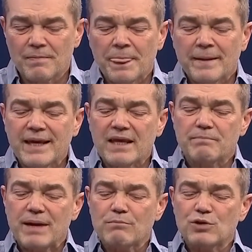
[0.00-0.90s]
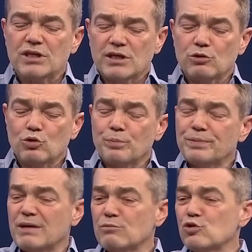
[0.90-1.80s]
Evet. Yani ben buradaki
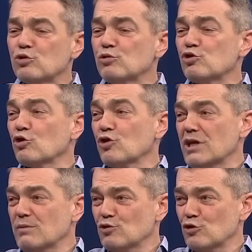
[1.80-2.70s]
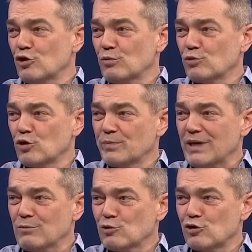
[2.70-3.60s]
toplam durumu çok önemsiyorum. Hı hı.
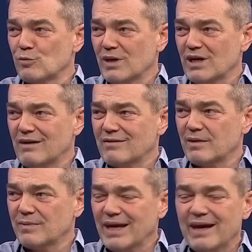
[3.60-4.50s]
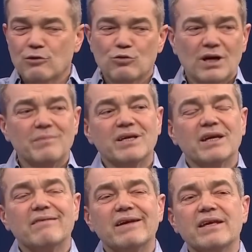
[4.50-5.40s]
Toplam durumu kavramı. Yani Kur'an bir
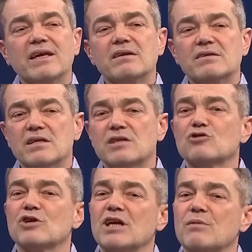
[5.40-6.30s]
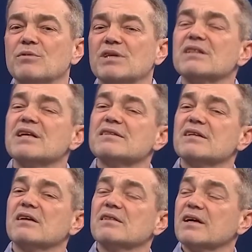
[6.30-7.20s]
tek evrenin genişlediğini söylemiyor. Bir tek
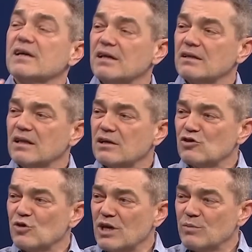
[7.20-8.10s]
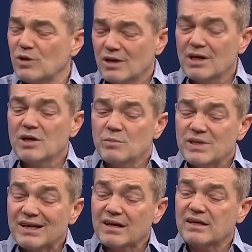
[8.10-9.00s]
denizin altında karanlıkları söylemiyor. Evet.
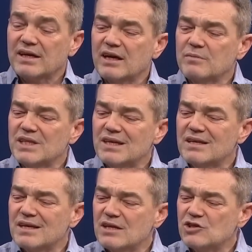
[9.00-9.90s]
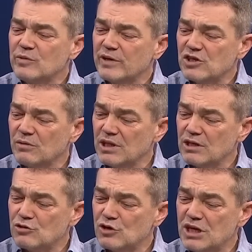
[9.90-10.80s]
Bir tek anne rahmindeki gelişim
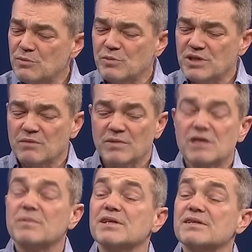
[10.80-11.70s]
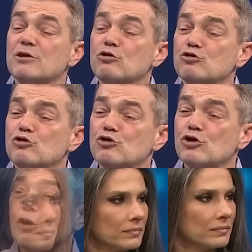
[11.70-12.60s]
aşamalarını söylemiyor. Bir tek matematiksel ölçüsü
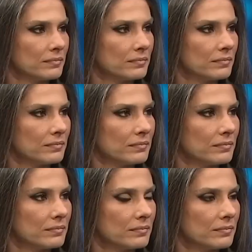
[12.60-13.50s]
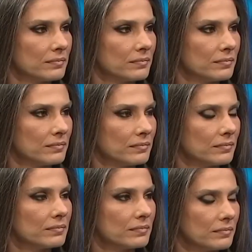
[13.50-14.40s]
yok. Bunların hepsine
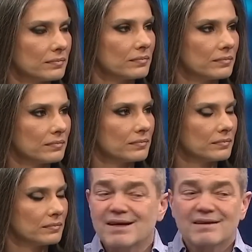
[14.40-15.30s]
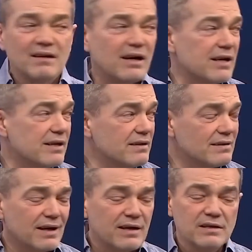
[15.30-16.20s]
birden sahip
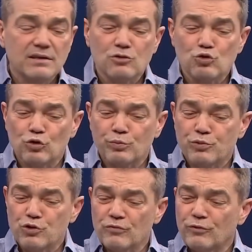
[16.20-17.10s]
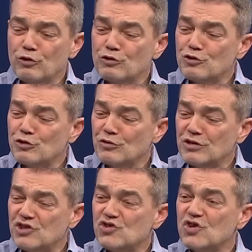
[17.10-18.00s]
tar tarihte çok büyük fonksiyon
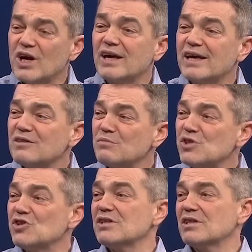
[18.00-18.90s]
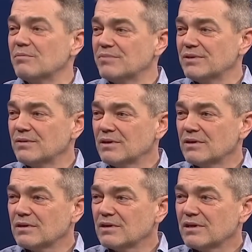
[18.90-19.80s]
icra etmiş kitap.
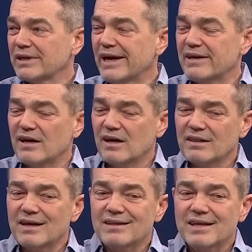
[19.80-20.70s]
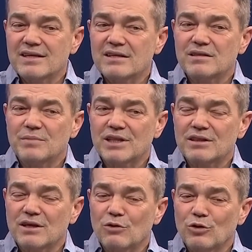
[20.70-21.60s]
Yani Allah'la
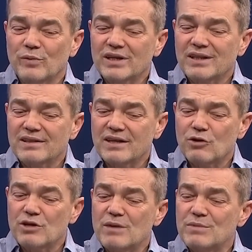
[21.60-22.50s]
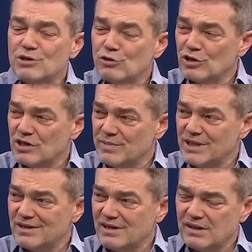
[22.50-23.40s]
irtibatta olmaktan daha önemli ne
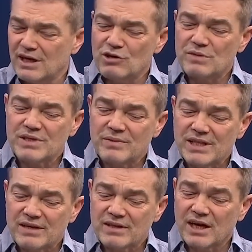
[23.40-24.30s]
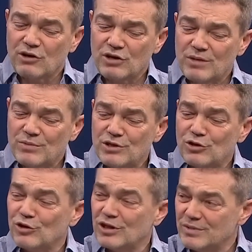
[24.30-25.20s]
olabilir? Allah'ı önemsemeden daha önemli
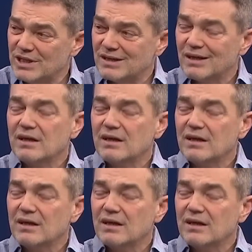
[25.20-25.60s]
ne olabilir?